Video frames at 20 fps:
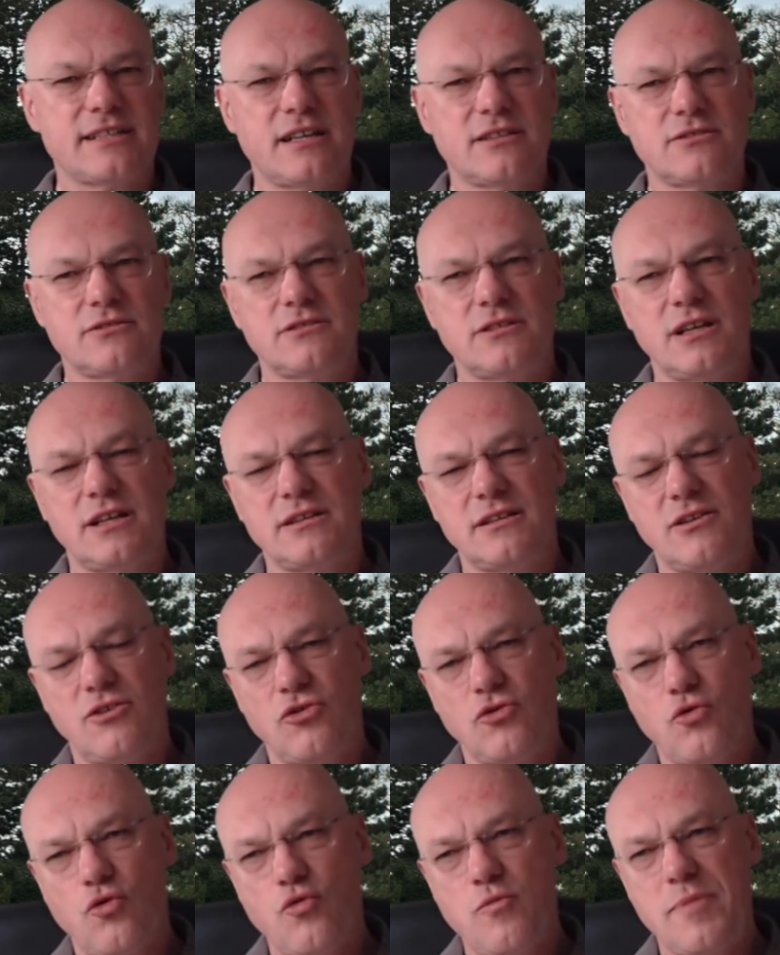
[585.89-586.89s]
Also in
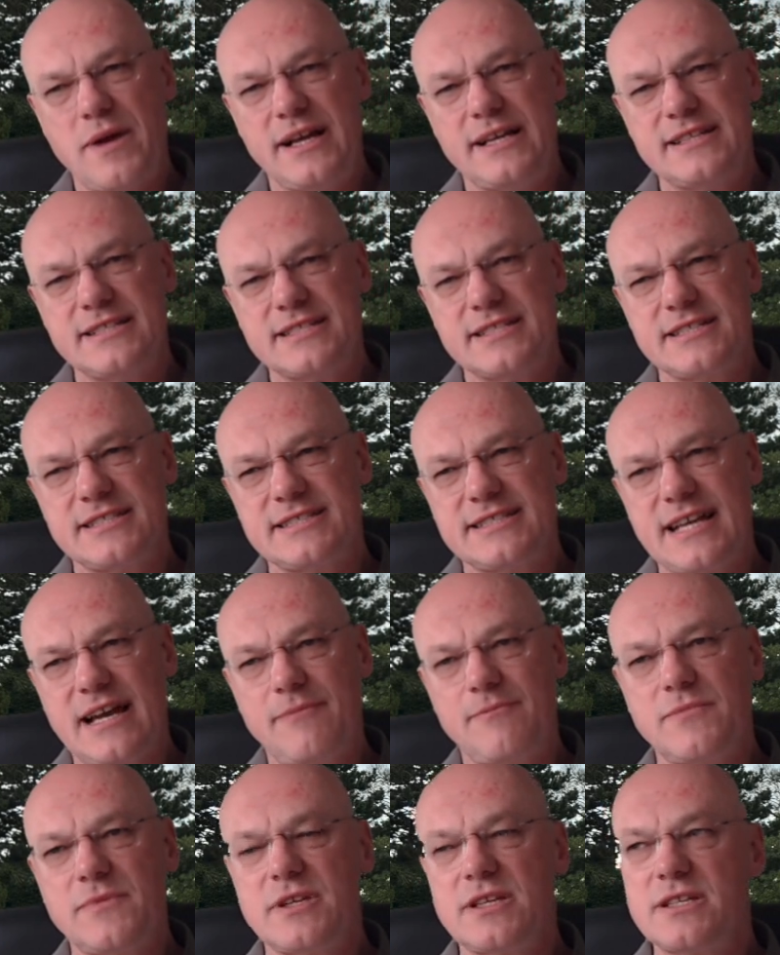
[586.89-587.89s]
Europa
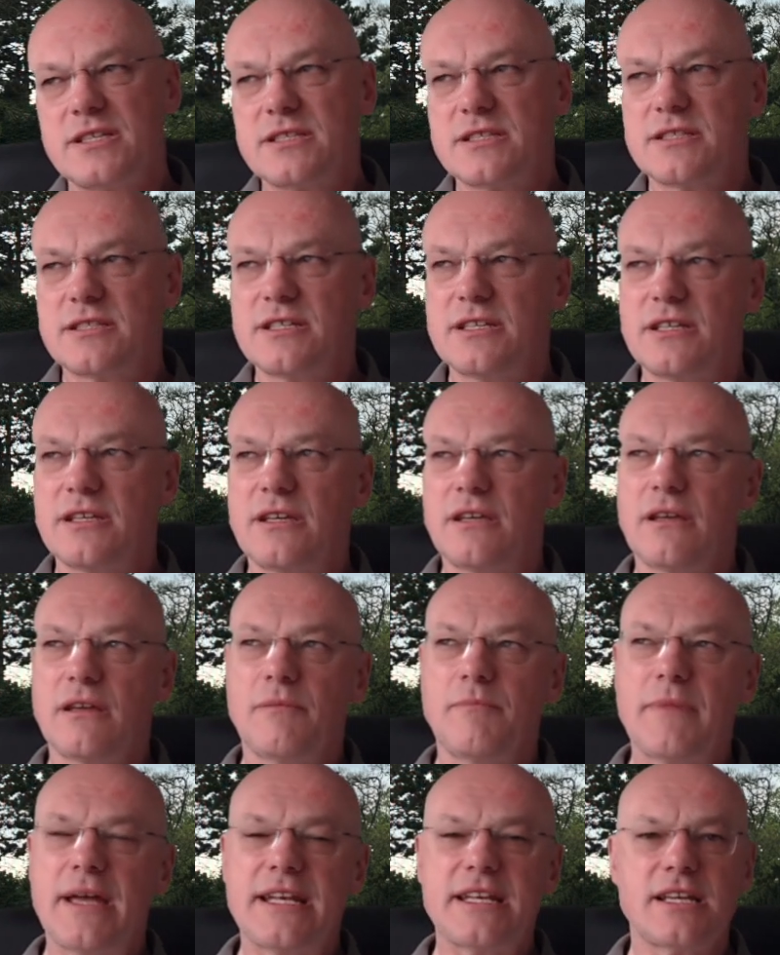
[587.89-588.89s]
insgesamt ist die
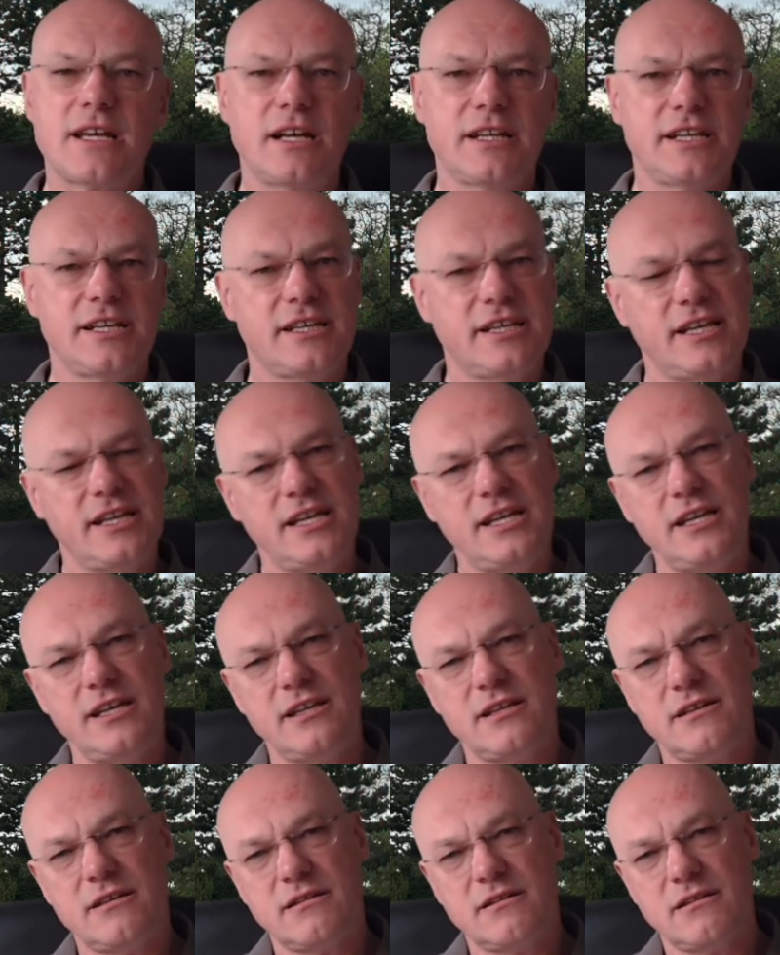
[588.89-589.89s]

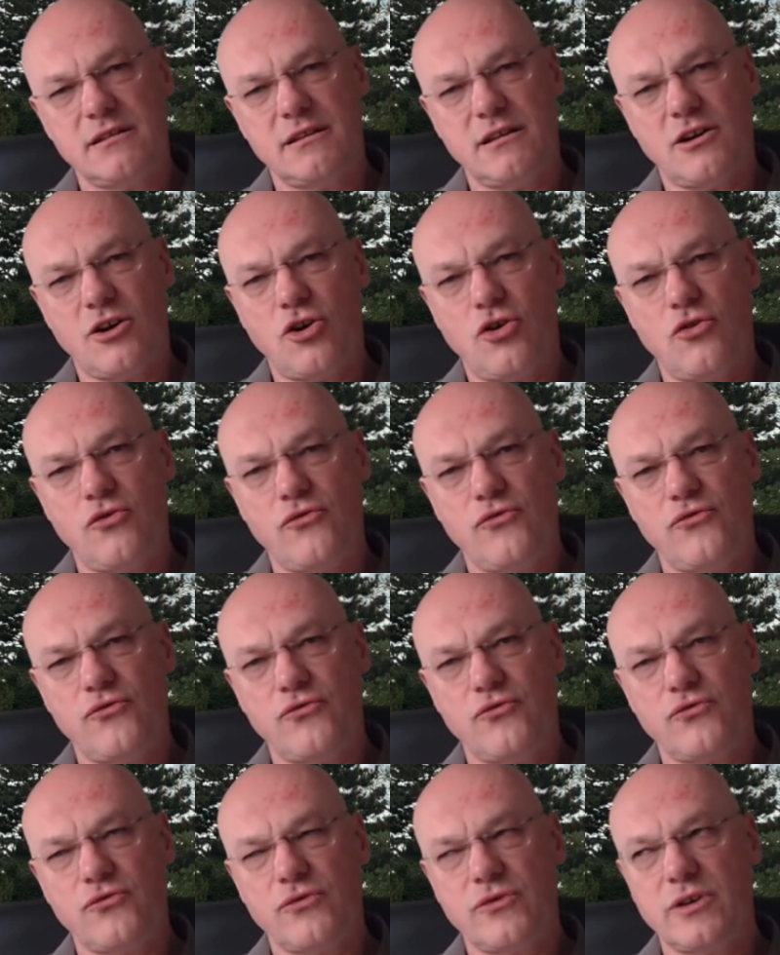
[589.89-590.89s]
Mentalität
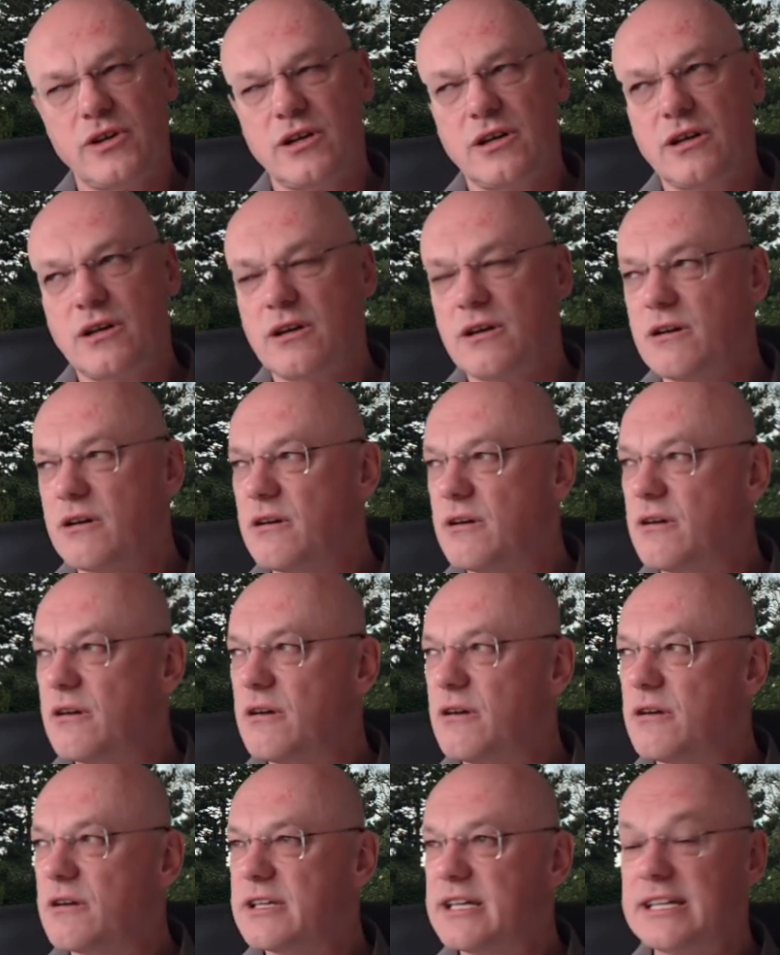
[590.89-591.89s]
auf
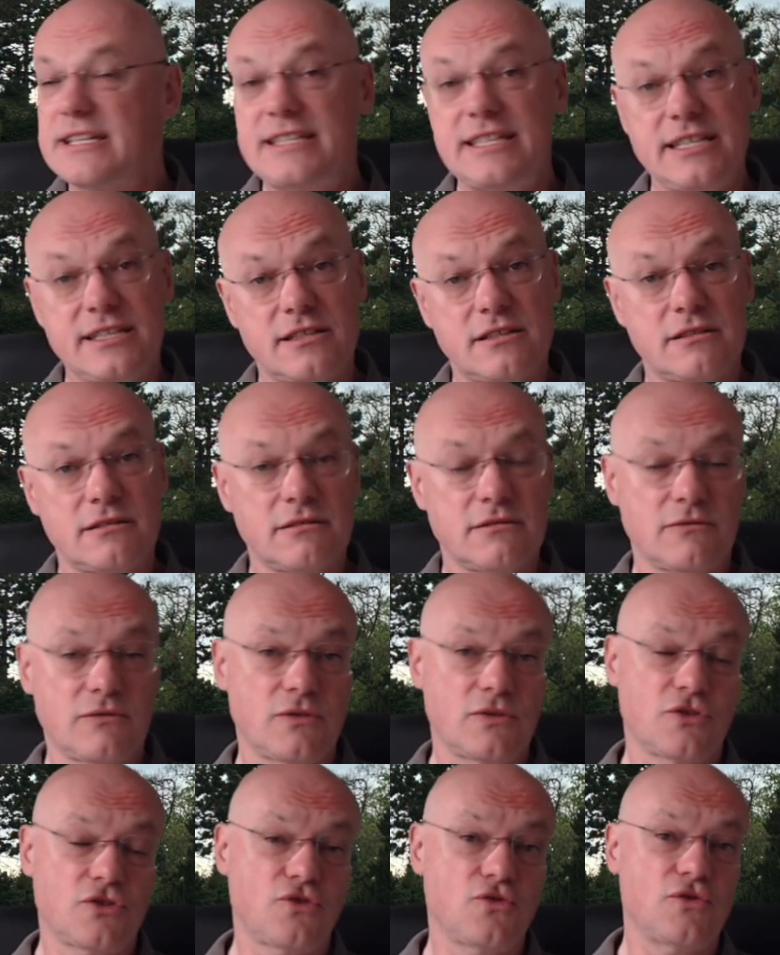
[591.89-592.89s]
äh, Kredit
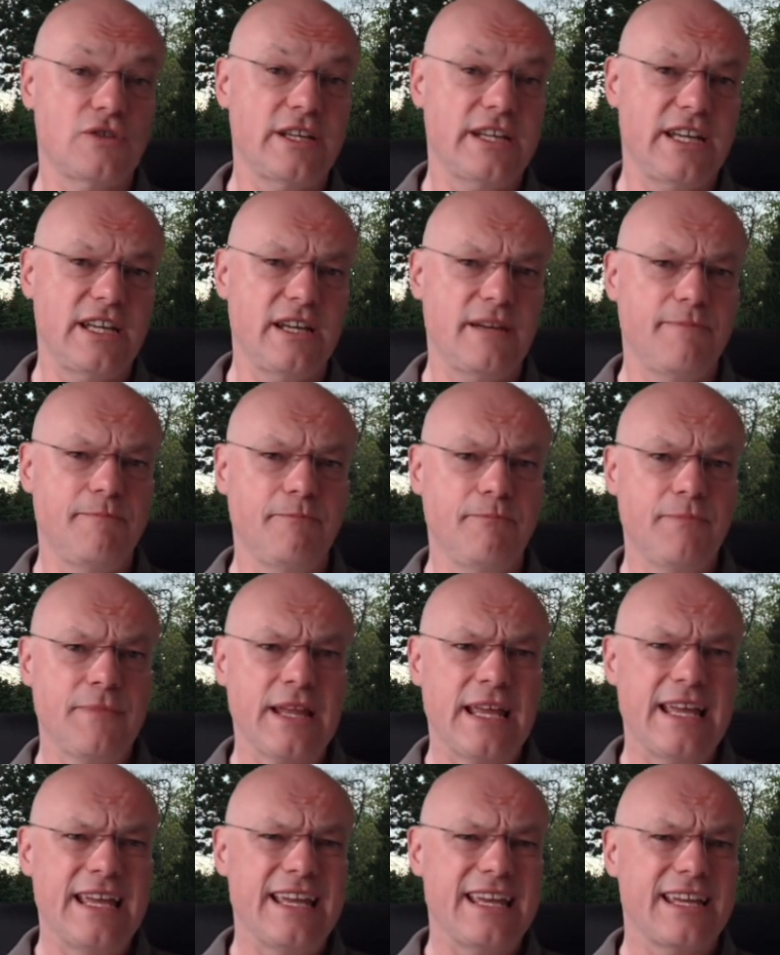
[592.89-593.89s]
zu leben
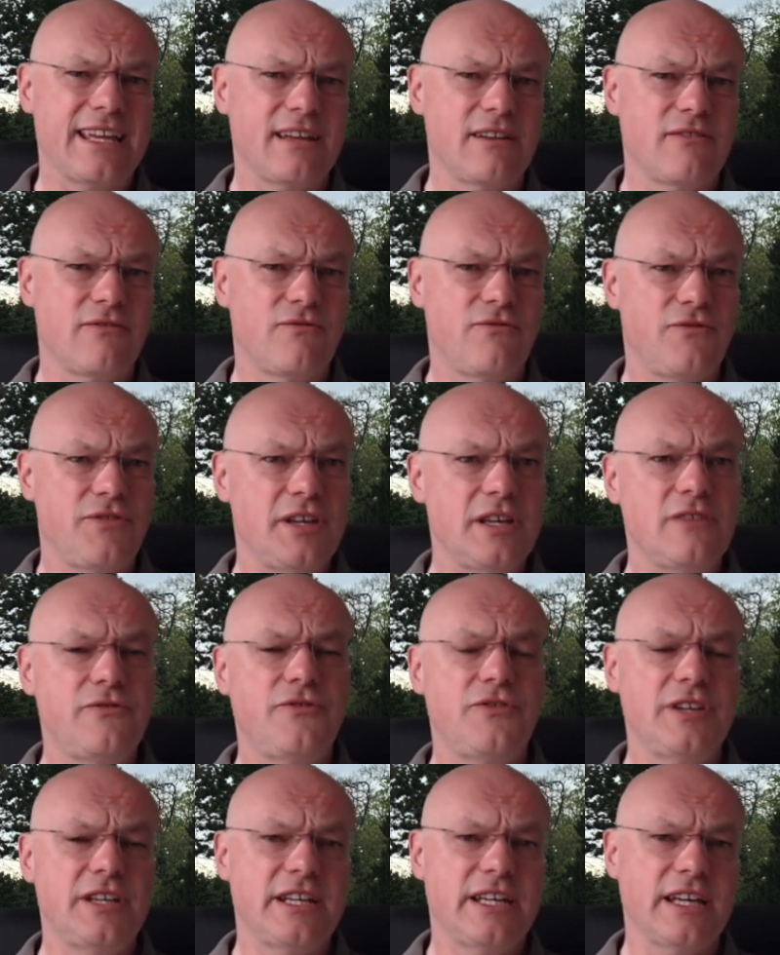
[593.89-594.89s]
viel,
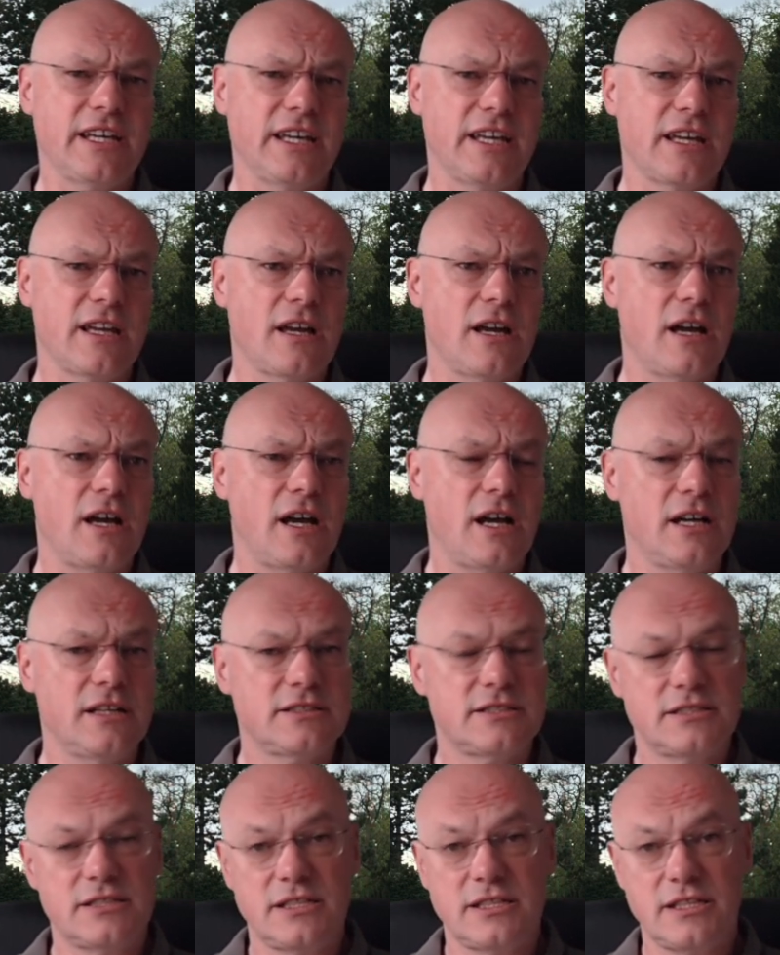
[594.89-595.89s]
viel geringer
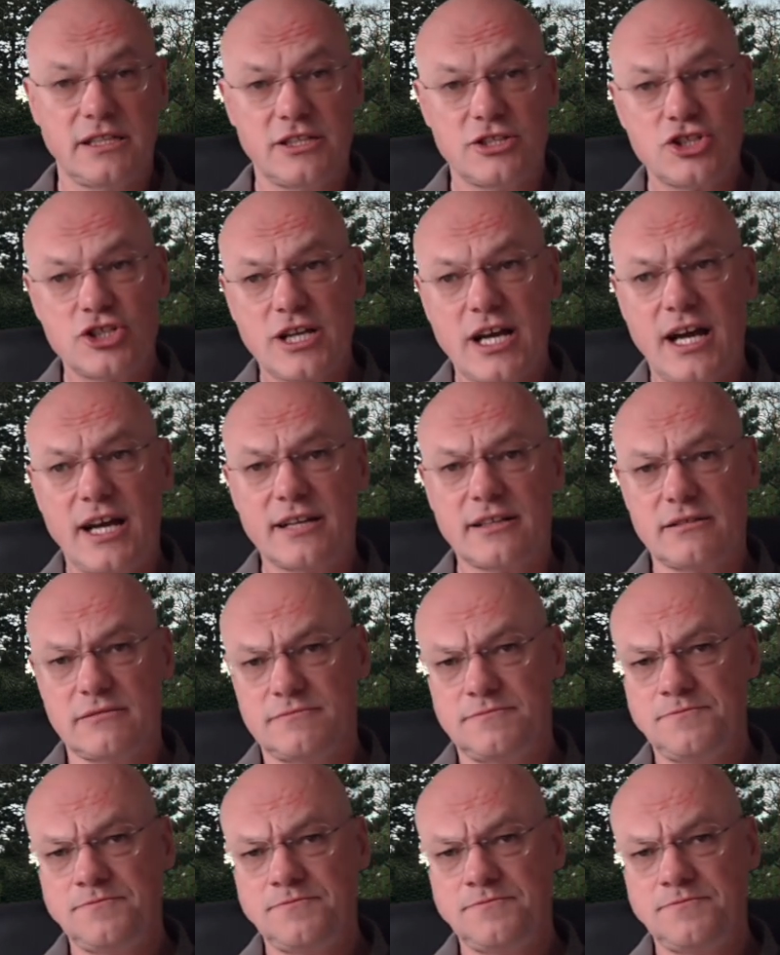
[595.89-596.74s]
als in den Staaten.